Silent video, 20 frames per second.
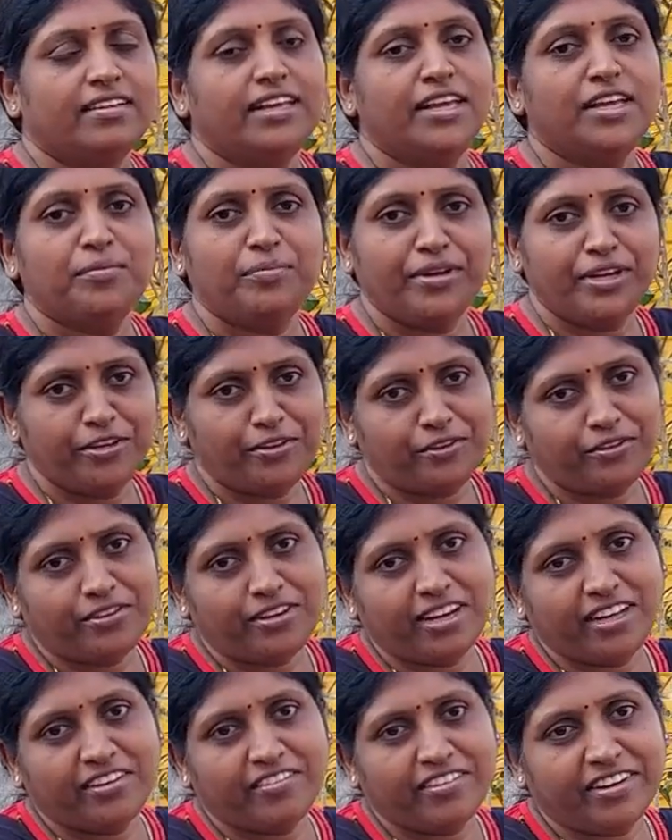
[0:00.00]
ఈ
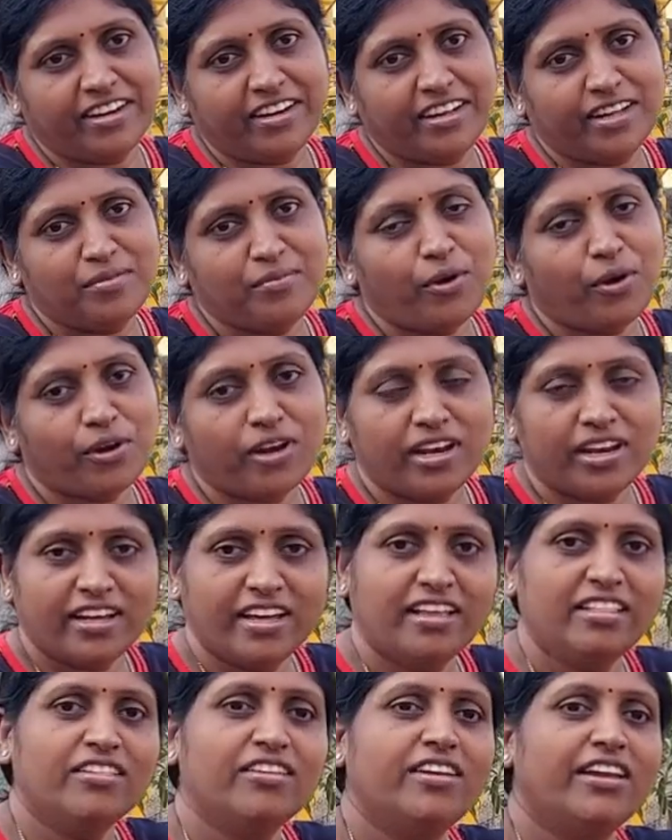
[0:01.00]
బీట్రూట్ లిక్విడ్ని
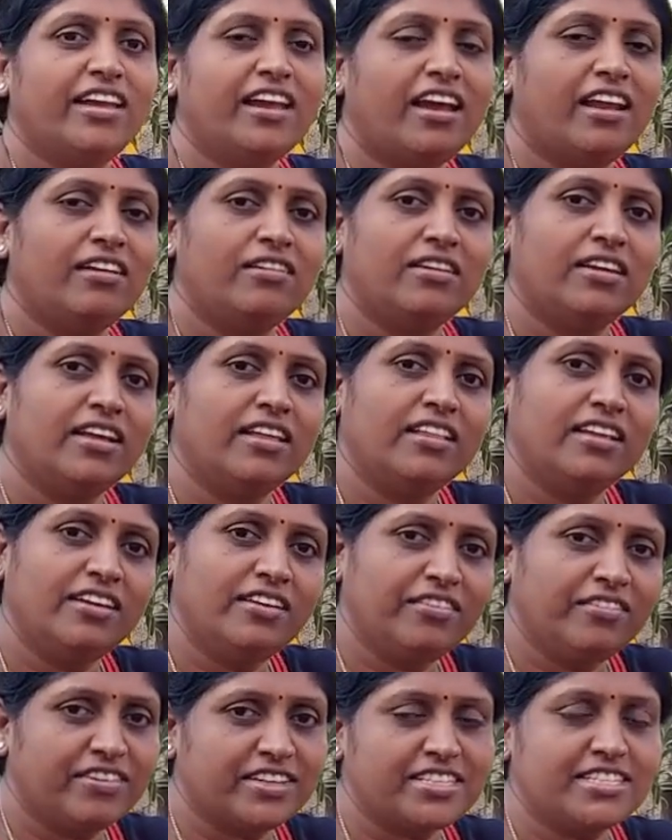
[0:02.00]
మొక్కలకి ఎందుకు ఇవ్వాలో అనేది
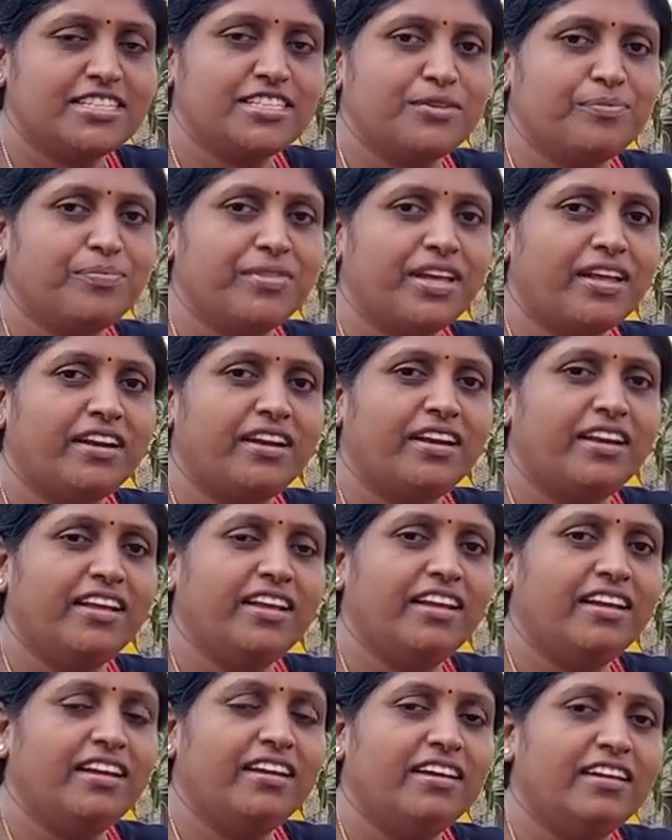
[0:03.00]
ఫస్ట్
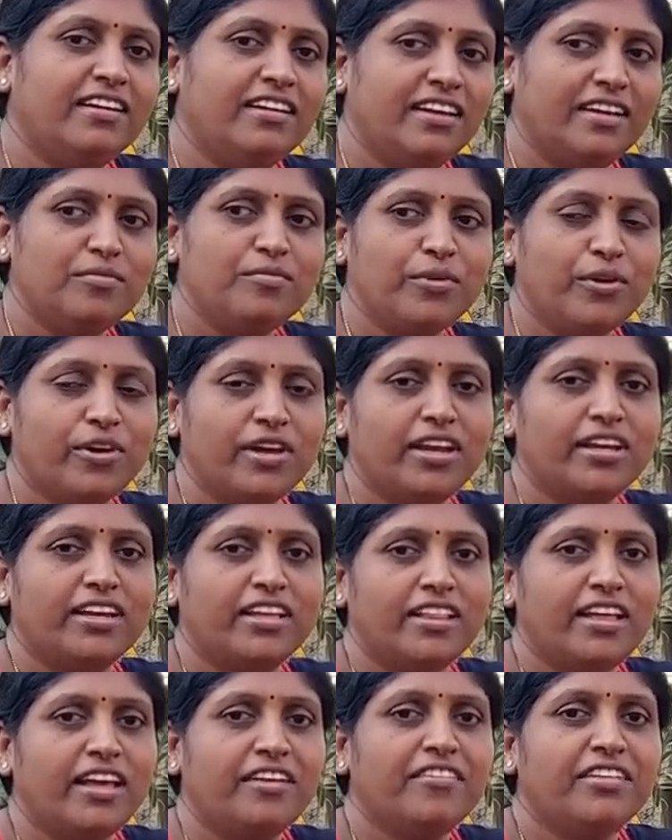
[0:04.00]
చెప్తానండి అంటే మొక్కలకి
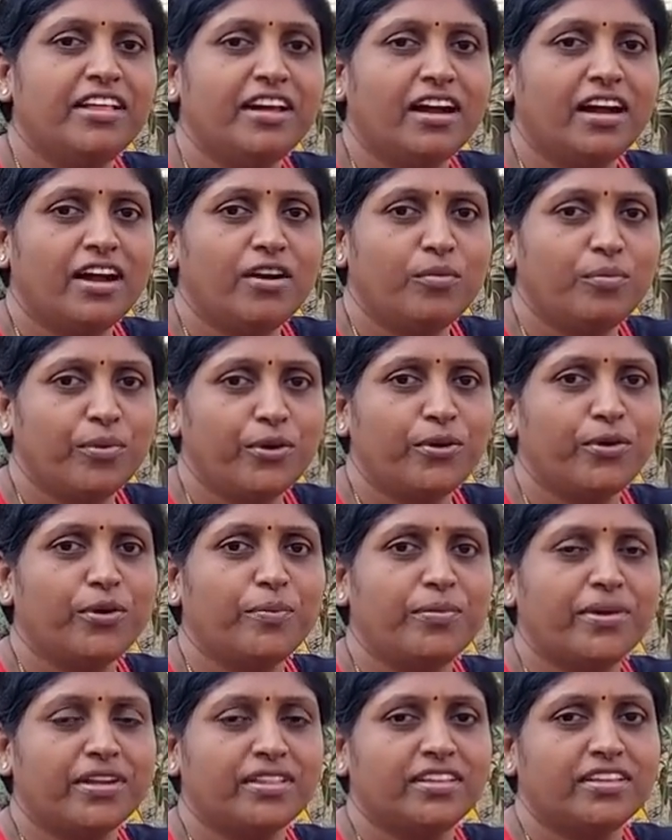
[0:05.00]
ఇది ఏ విధంగా
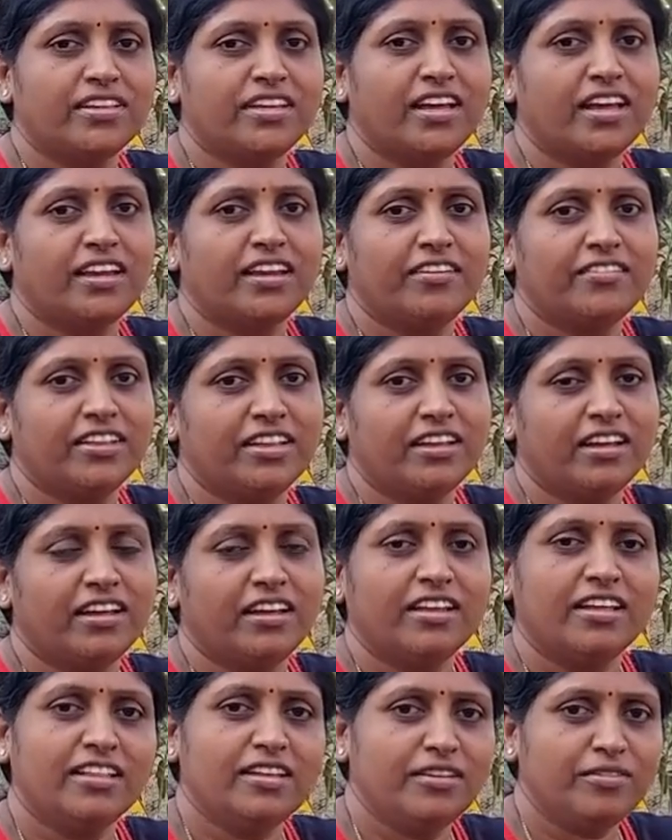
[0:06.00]
ఉపయోగపడుతుంది అనే
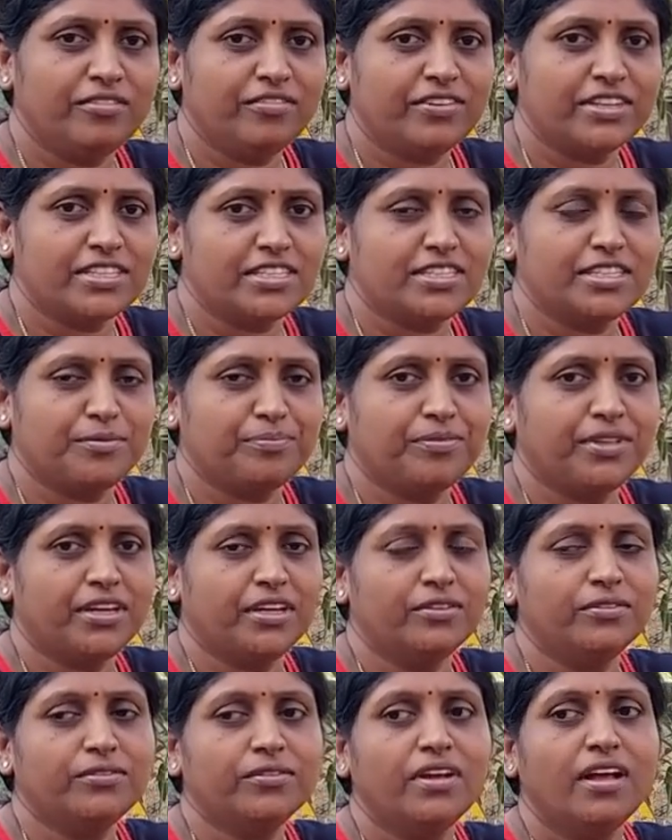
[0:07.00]
అనేది ఫస్ట్
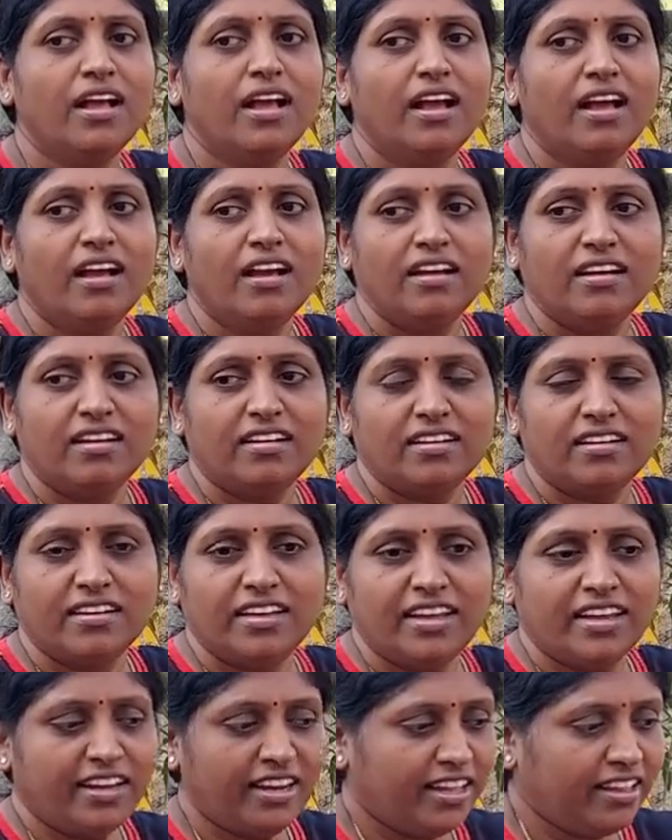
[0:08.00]
చెప్తాను
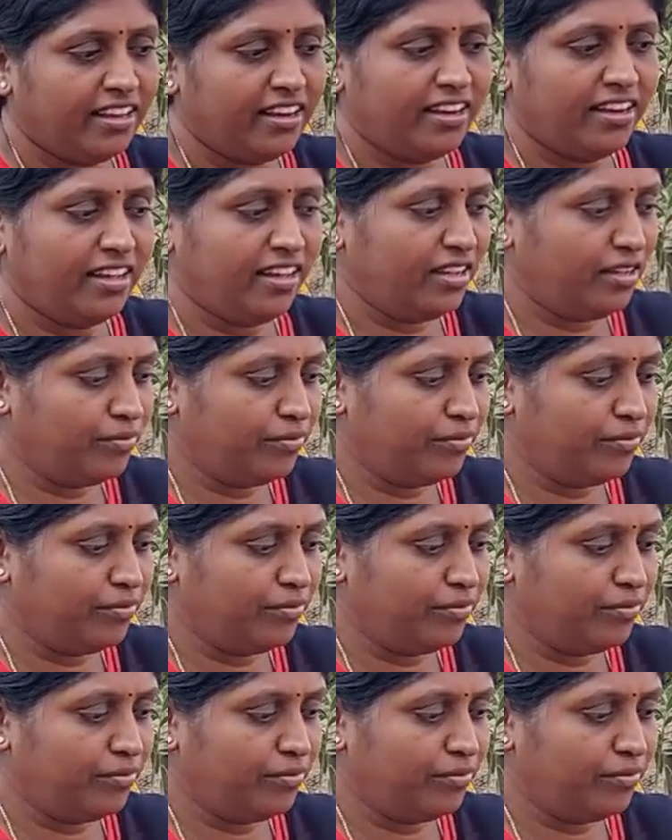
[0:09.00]
ఏం లేదండి